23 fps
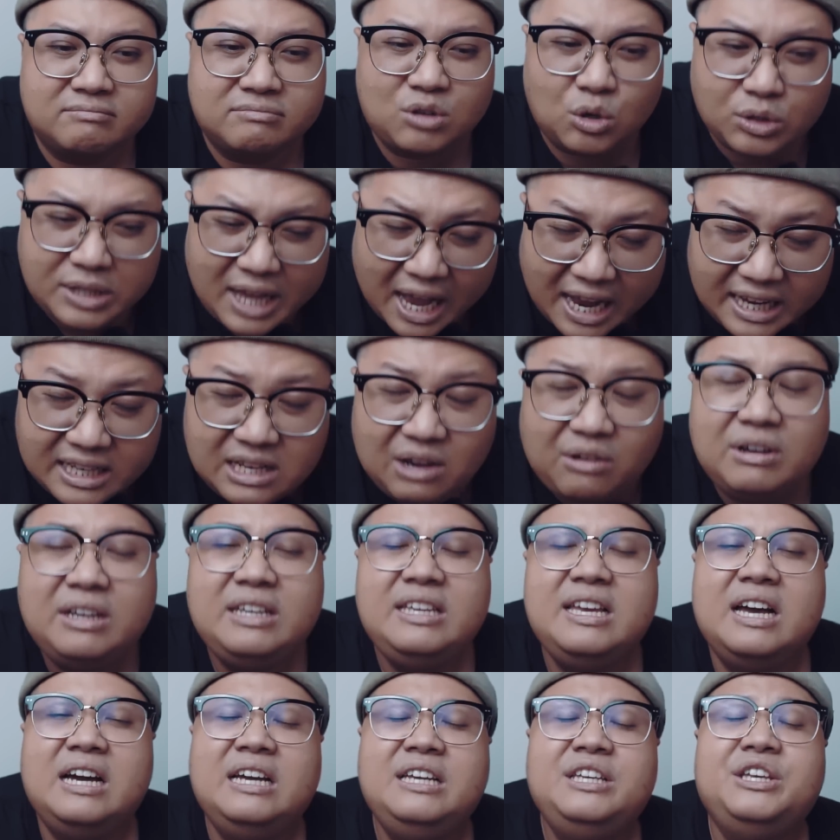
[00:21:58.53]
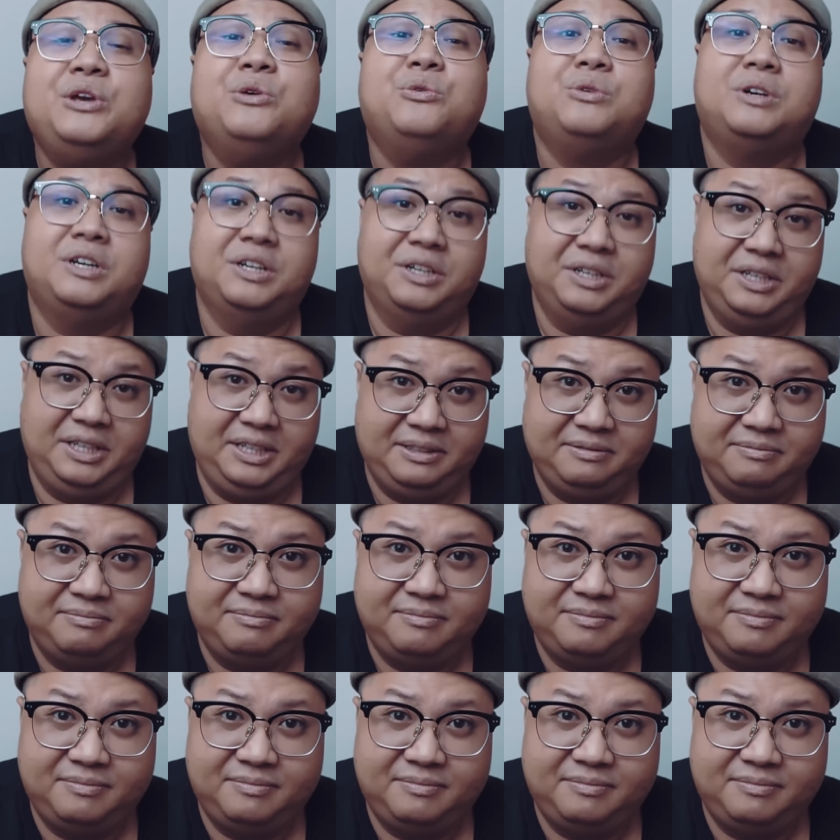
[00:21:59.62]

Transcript: có thể nói với nhiều người